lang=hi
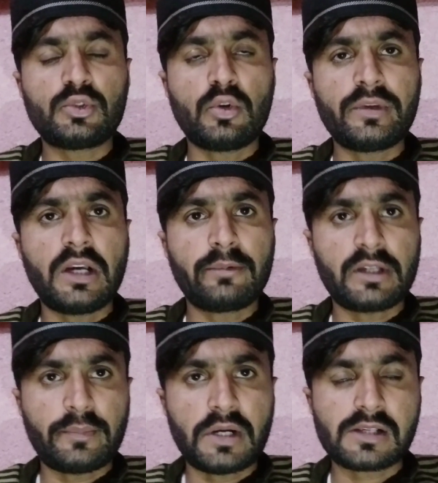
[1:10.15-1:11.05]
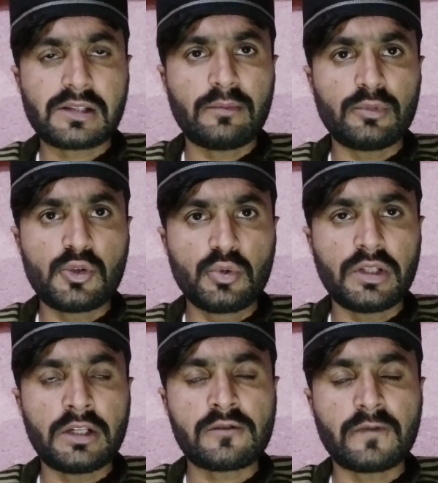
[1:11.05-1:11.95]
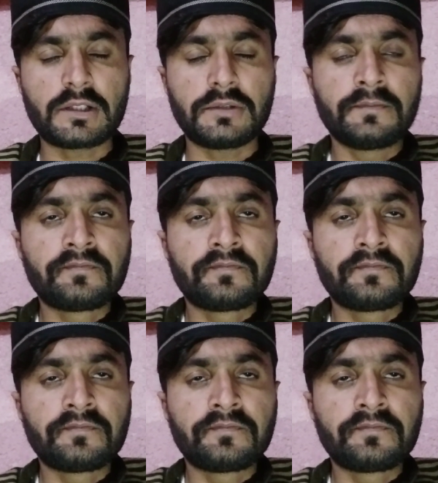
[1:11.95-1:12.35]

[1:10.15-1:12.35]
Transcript: जो भी आपके पास है मौजूद है इस वक्त